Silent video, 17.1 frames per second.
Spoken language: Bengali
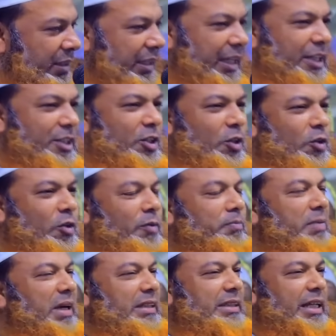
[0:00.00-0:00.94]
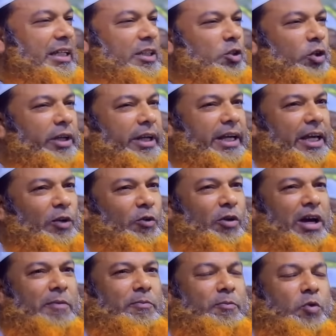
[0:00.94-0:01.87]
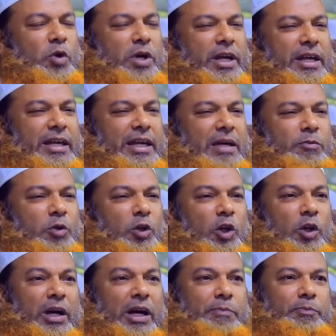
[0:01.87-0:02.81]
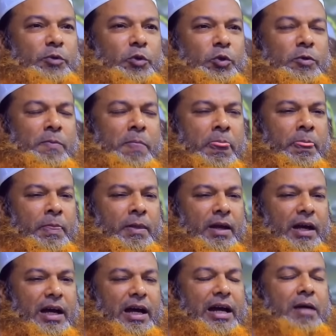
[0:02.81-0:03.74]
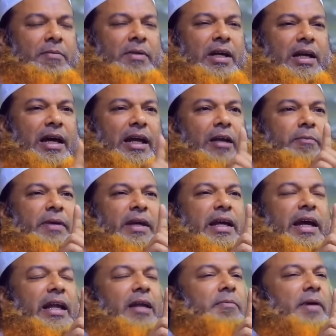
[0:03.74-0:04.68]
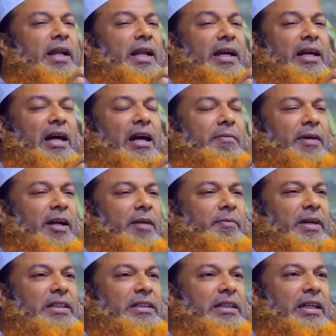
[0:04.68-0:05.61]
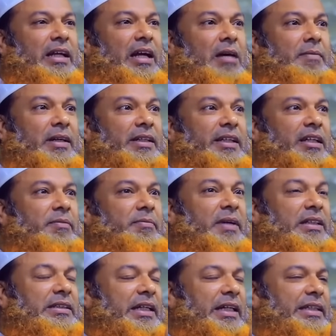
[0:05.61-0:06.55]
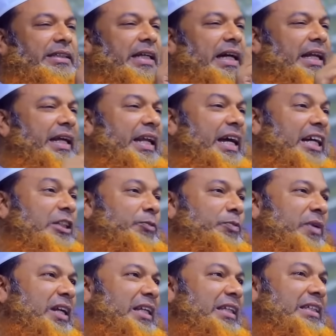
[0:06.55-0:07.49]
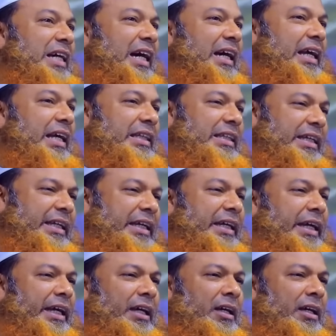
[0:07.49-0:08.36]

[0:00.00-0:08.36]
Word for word: ছেলে যখন বাসায় চলে গেল আব্বুকে গিয়ে বলল আব্বু আগামীকাল বিকাল বেলায় আমার বাসায় আমাদের বাসায় স্যারেরা আসবেন চা খেতে